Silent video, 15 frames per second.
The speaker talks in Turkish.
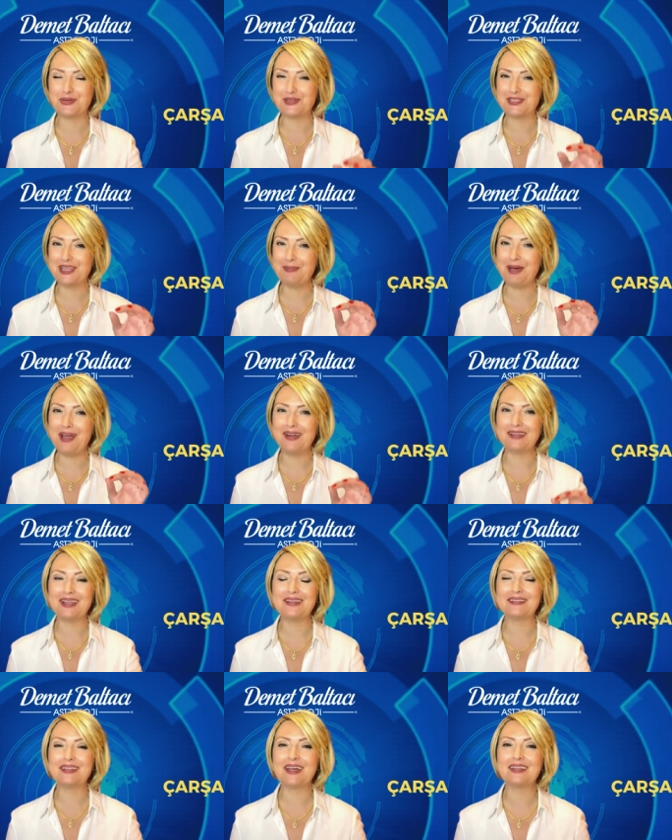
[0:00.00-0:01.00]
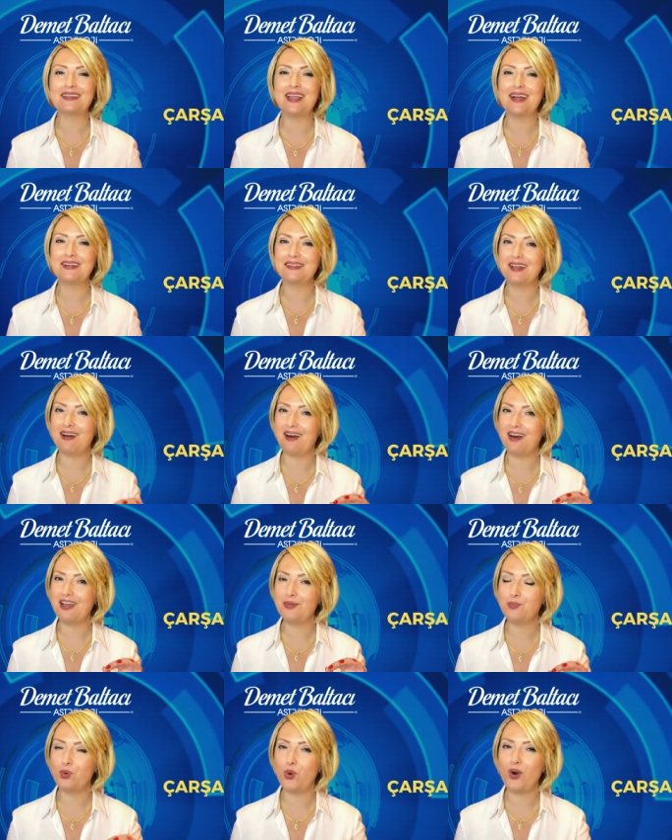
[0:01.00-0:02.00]
Sabah erken saatlerde
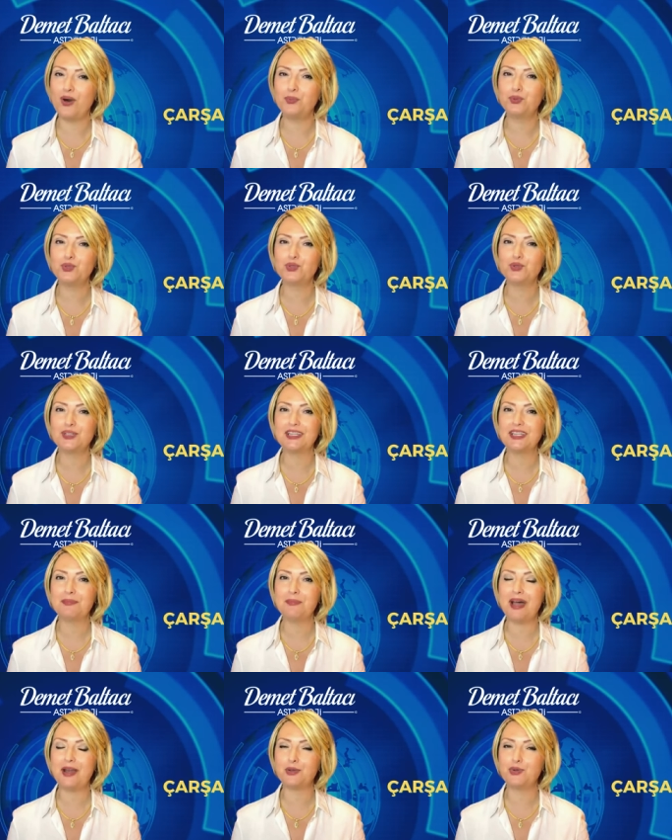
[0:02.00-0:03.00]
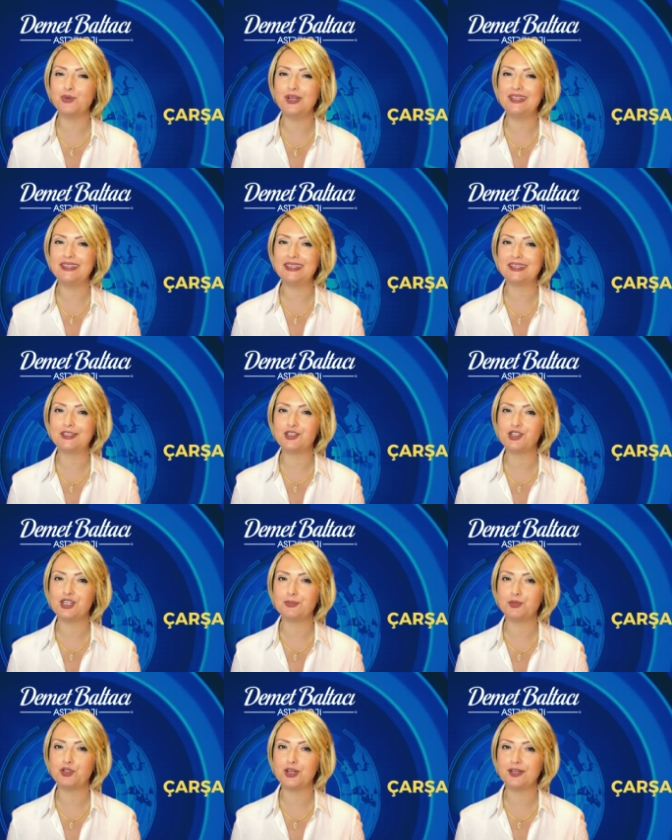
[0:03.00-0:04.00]
Ay Boğa burcundaki Merkürle dik açı
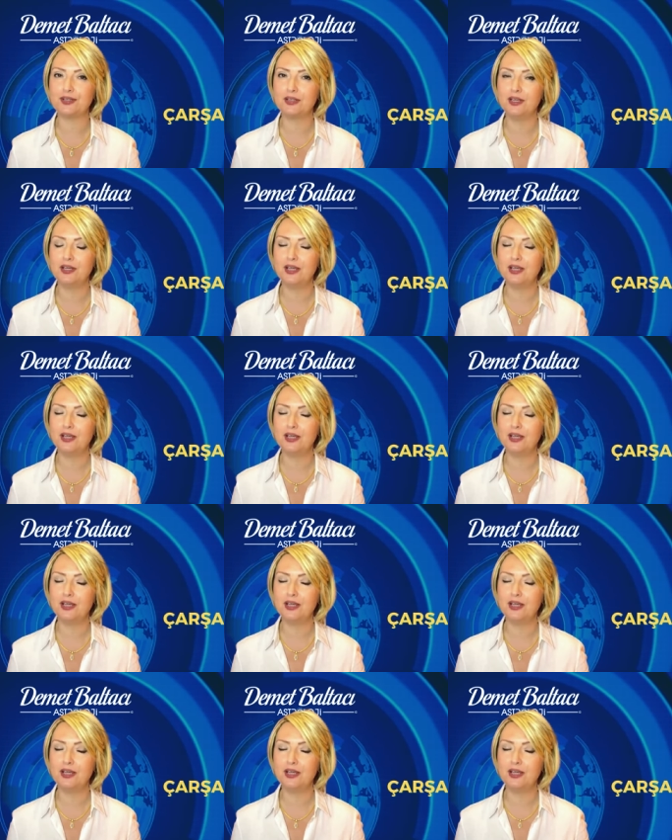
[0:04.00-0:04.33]
yapacak.